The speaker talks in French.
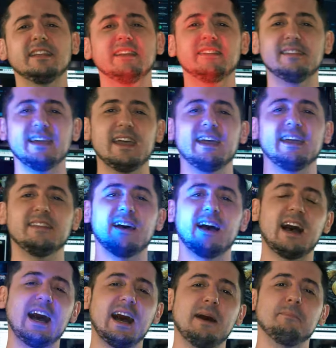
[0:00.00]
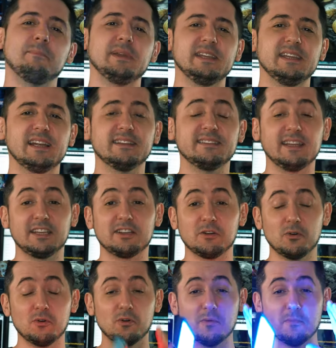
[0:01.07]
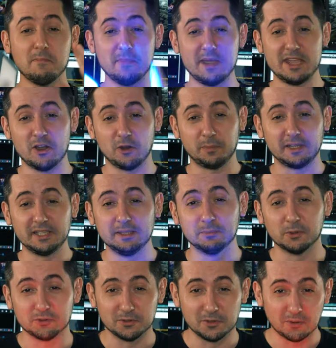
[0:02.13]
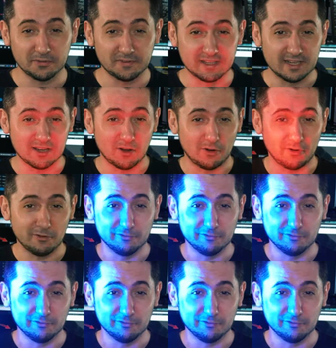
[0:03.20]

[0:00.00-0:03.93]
qui t'aide à payer la tech au meilleur prix pour te lancer en